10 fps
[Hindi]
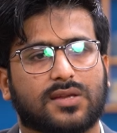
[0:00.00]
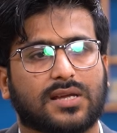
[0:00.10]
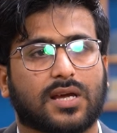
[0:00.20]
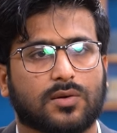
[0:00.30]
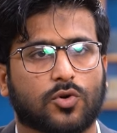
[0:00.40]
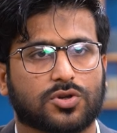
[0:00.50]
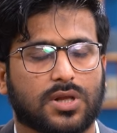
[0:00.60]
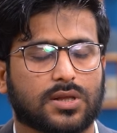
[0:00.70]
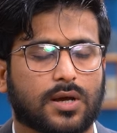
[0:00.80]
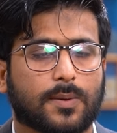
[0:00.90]
ज़्यादा
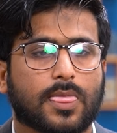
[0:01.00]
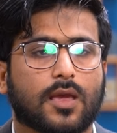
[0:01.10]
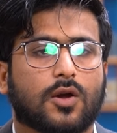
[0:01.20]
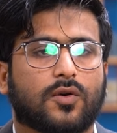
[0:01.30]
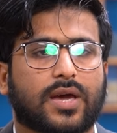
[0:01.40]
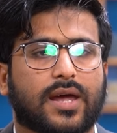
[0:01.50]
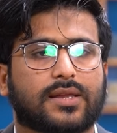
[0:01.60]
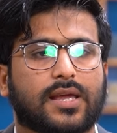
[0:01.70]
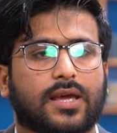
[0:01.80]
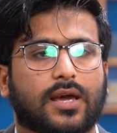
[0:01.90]
इमोशनल था कह
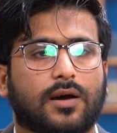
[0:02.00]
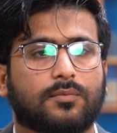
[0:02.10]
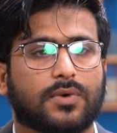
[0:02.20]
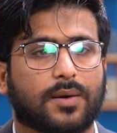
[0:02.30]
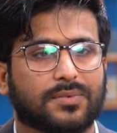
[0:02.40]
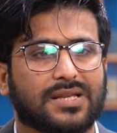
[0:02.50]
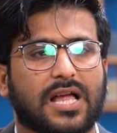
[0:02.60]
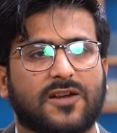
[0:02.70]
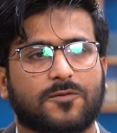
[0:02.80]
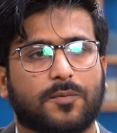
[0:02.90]
रहे थे कि हम अपनी
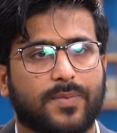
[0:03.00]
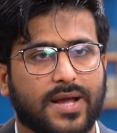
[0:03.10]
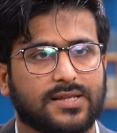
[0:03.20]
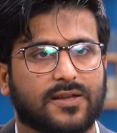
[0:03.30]
लाइफ में पहली